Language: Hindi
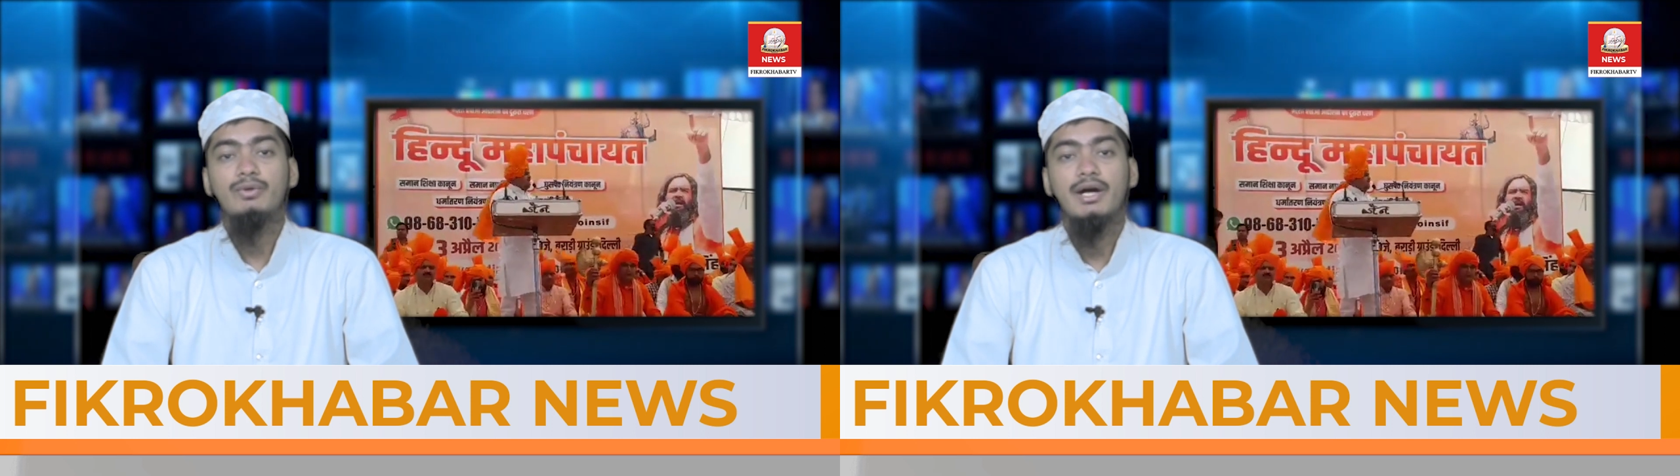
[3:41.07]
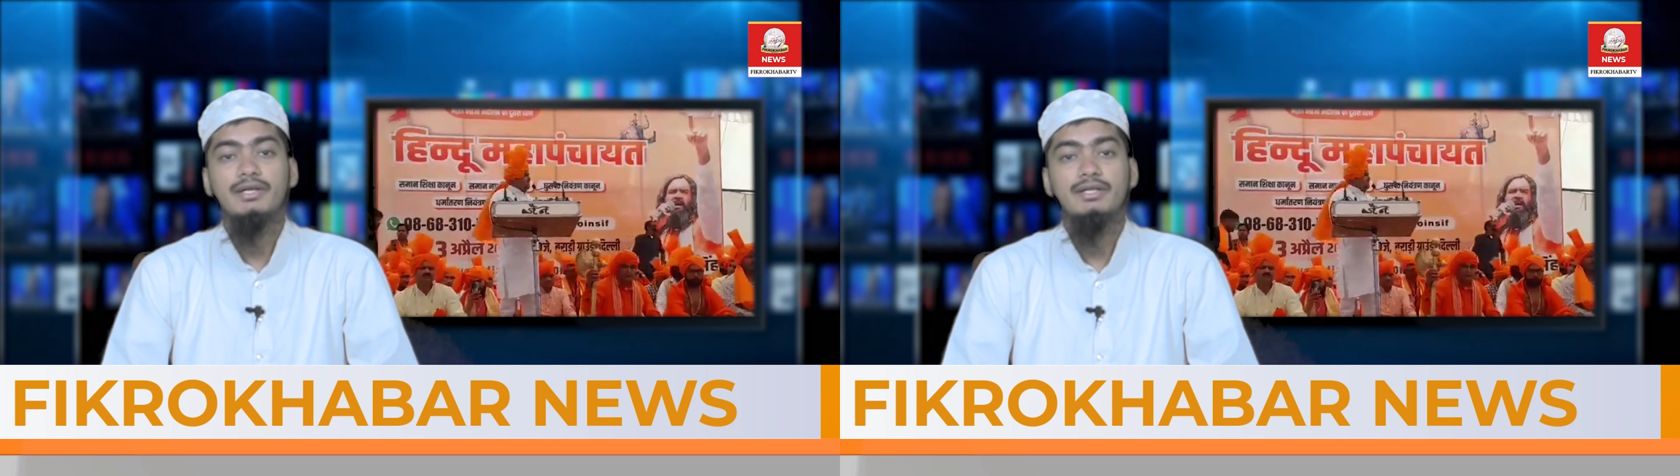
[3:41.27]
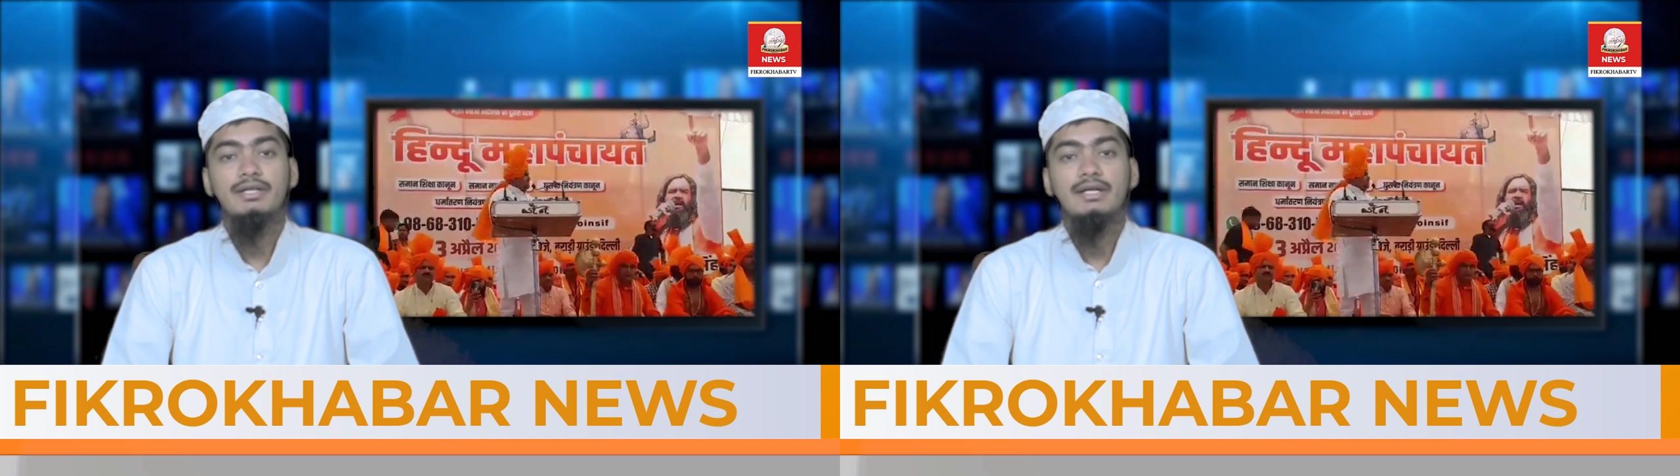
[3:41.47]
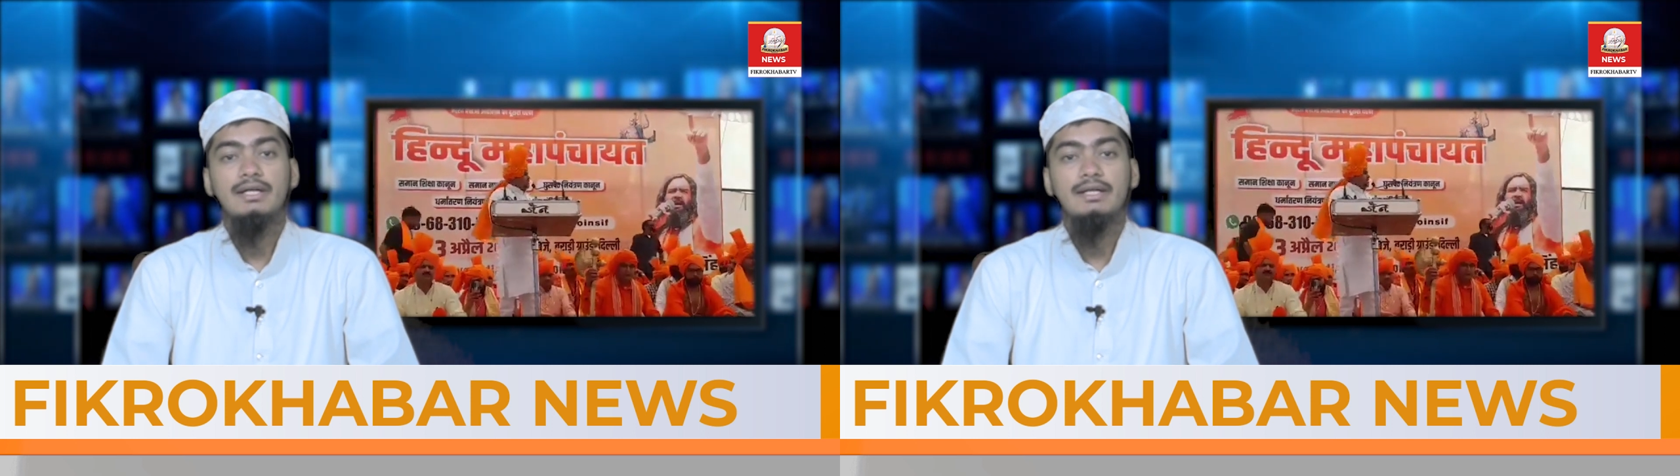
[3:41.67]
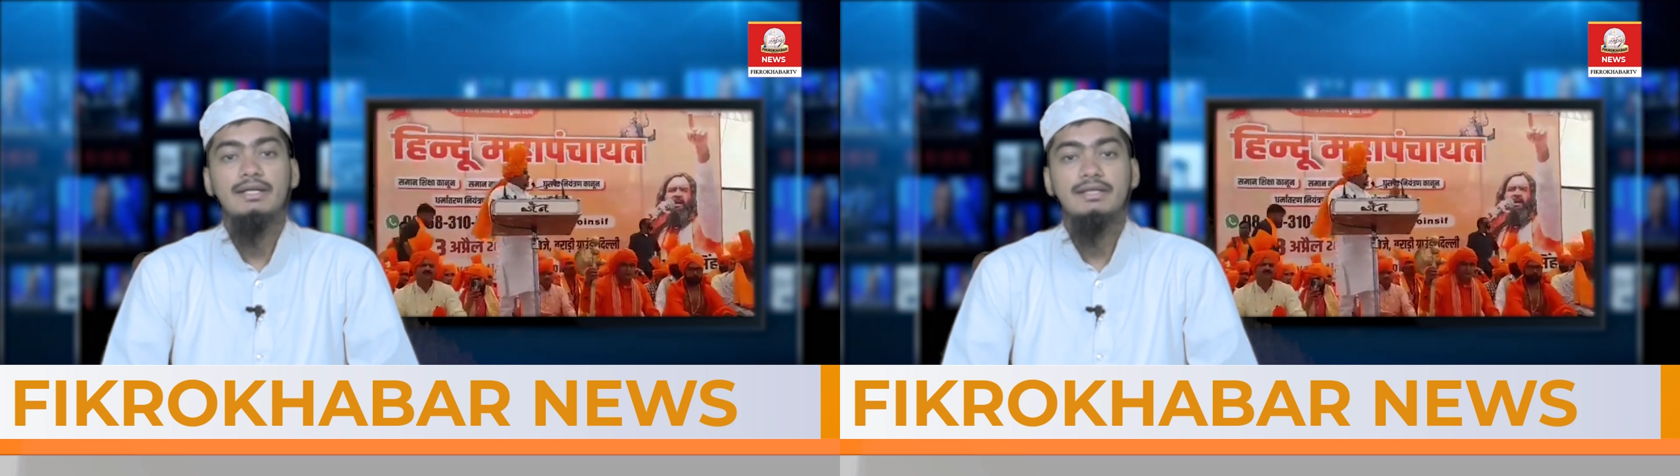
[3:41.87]
का ही
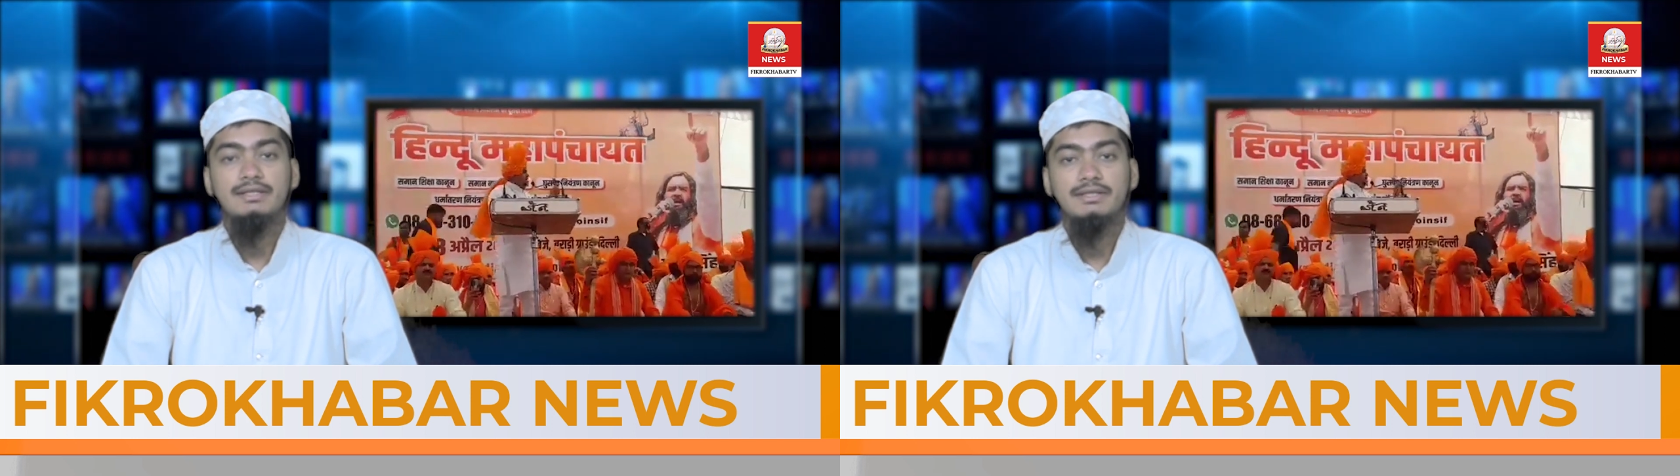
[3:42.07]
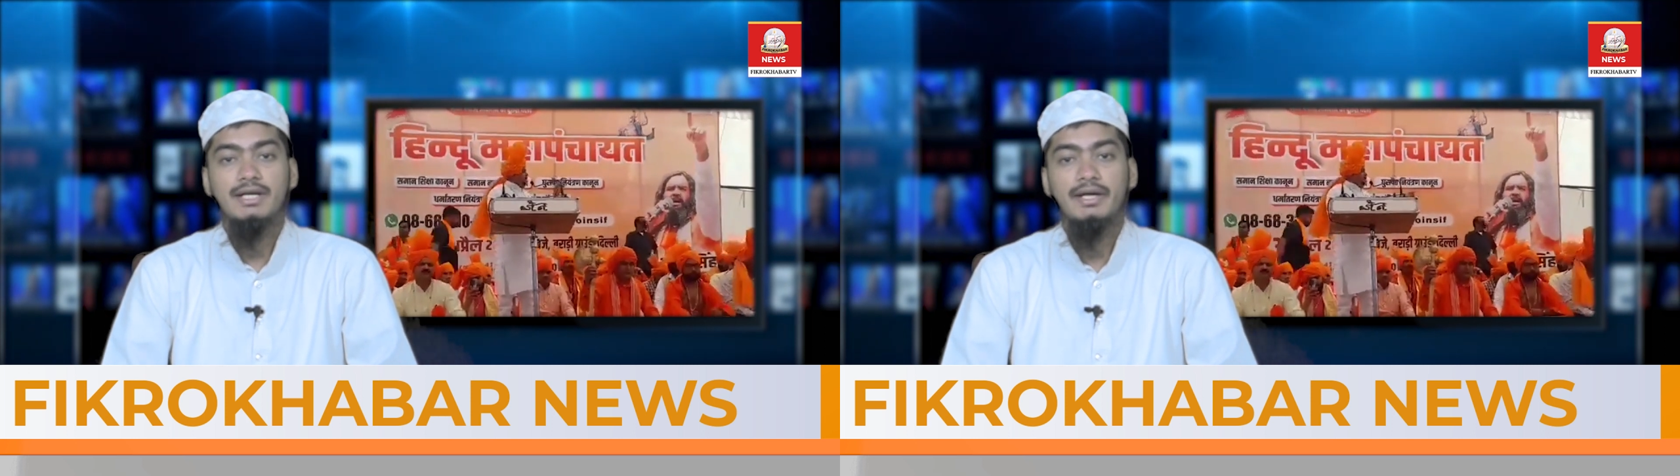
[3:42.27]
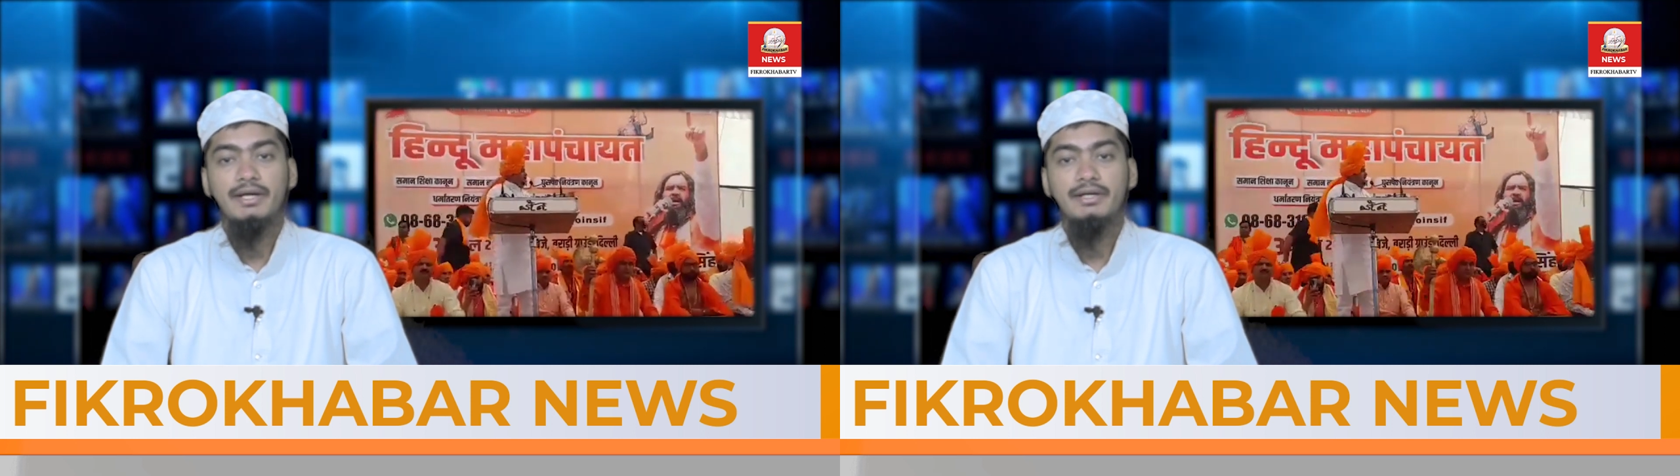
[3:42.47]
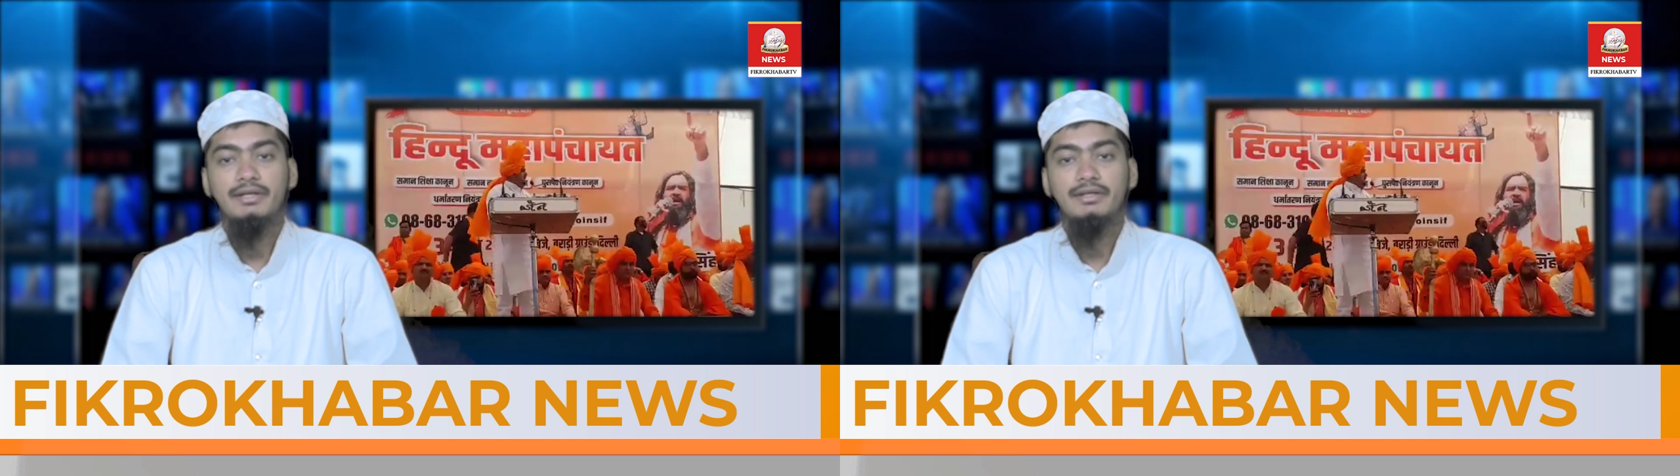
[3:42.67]
नतीजा है